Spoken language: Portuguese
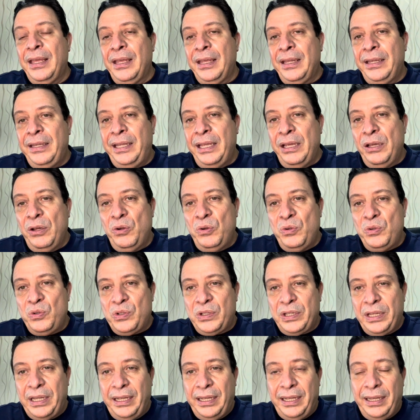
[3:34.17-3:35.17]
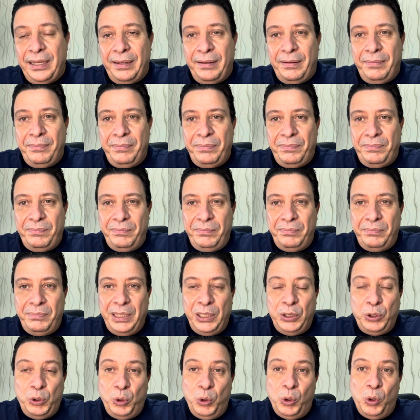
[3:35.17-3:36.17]
Deus é,
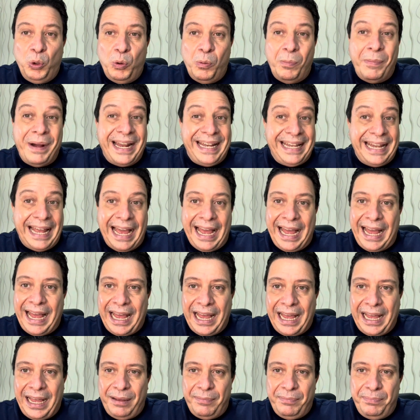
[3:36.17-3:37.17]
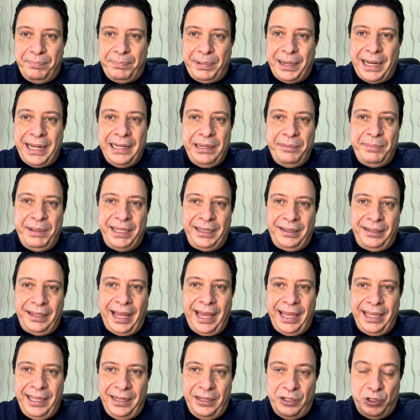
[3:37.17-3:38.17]
mandou o maná para
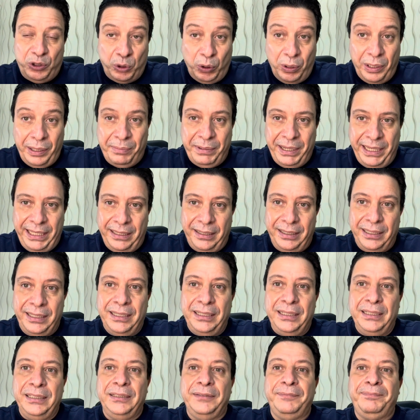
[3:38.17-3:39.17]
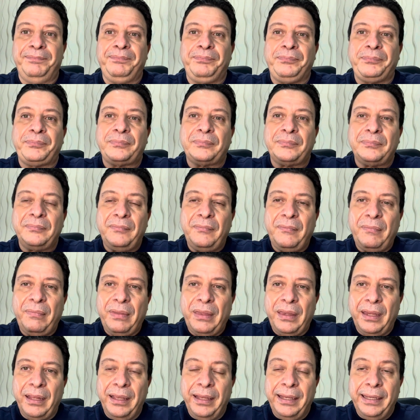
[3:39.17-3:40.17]
alimentar eles toda manhã,
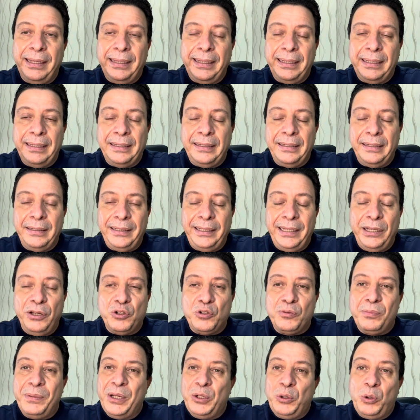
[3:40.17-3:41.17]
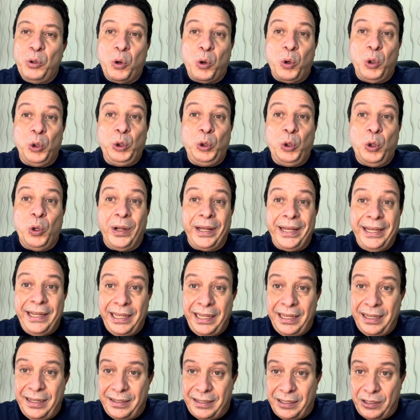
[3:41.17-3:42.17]
é, Deus mandou
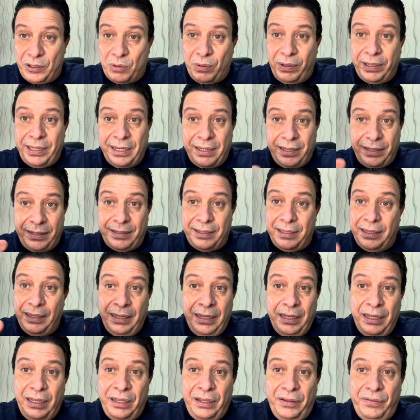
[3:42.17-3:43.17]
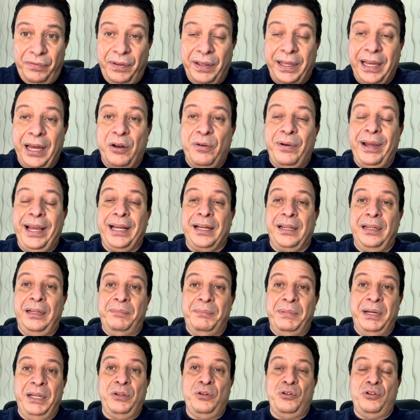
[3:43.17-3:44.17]
codornizes quando eles ficaram
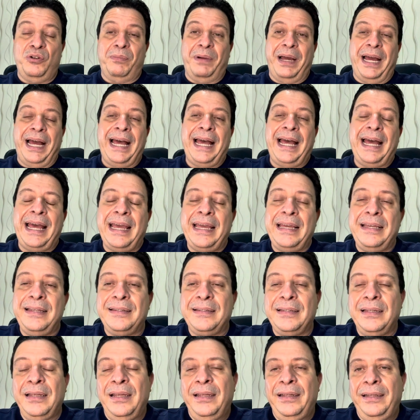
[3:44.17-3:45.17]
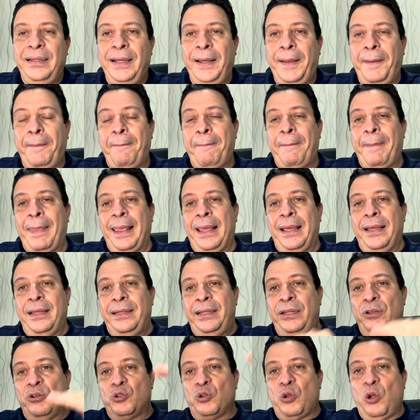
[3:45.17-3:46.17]
reclamando demais, né?
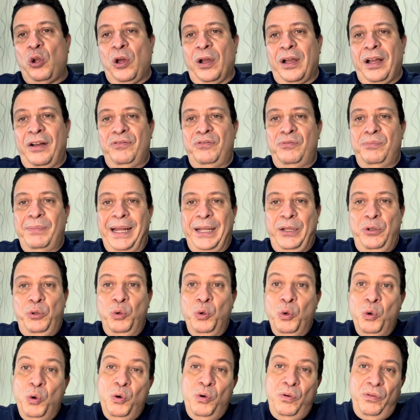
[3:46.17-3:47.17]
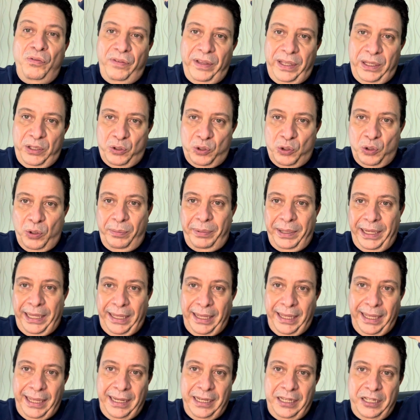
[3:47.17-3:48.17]
Deus colocava uma nuvem sobre
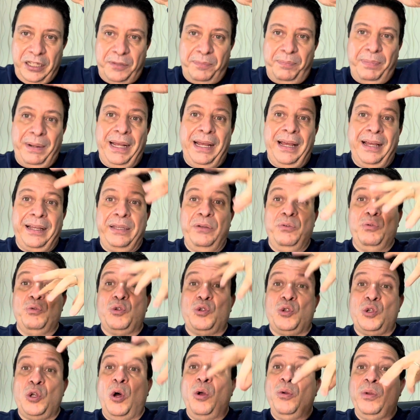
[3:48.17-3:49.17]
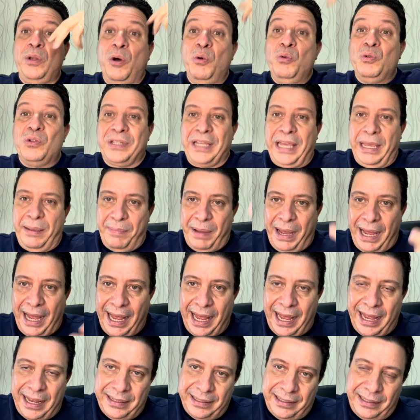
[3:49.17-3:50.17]
eles para que o sol não os
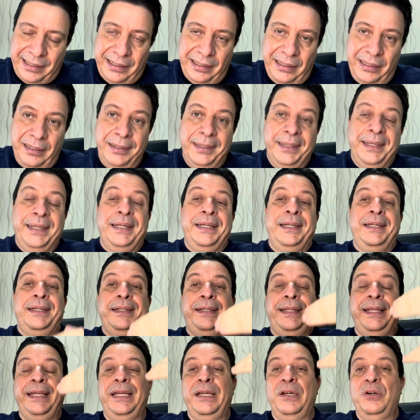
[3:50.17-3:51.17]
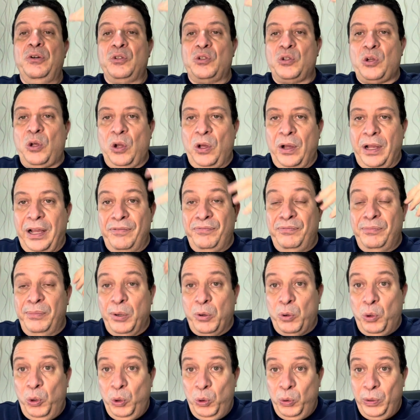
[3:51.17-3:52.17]
queimasse. Deus colocava
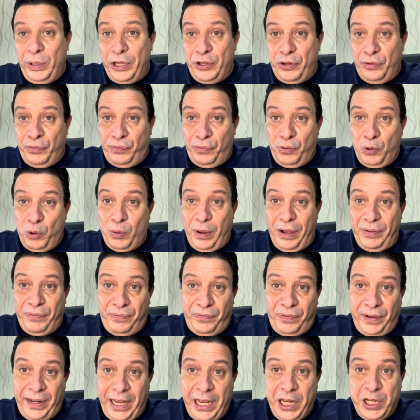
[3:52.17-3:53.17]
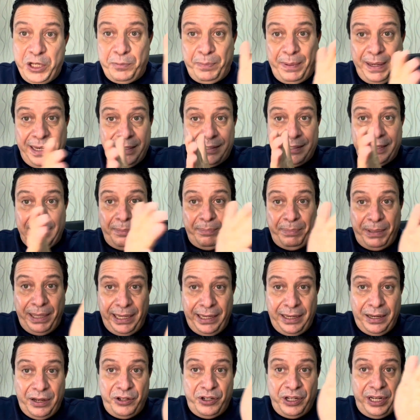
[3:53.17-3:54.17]
uma coluna de fogo à frente para eles
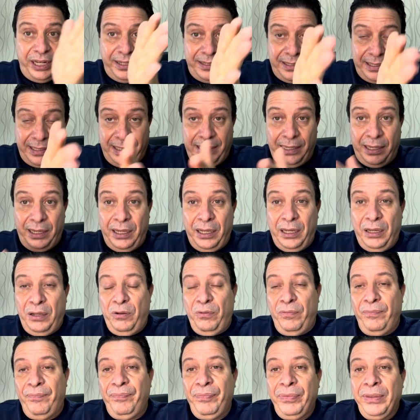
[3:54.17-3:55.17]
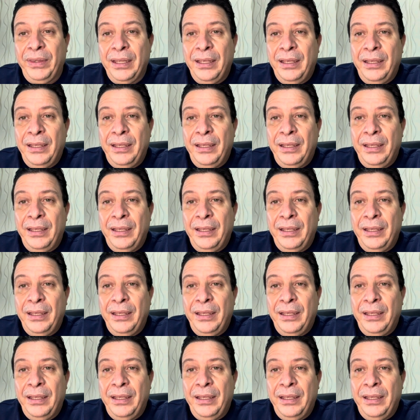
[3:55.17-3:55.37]
saberem a direção.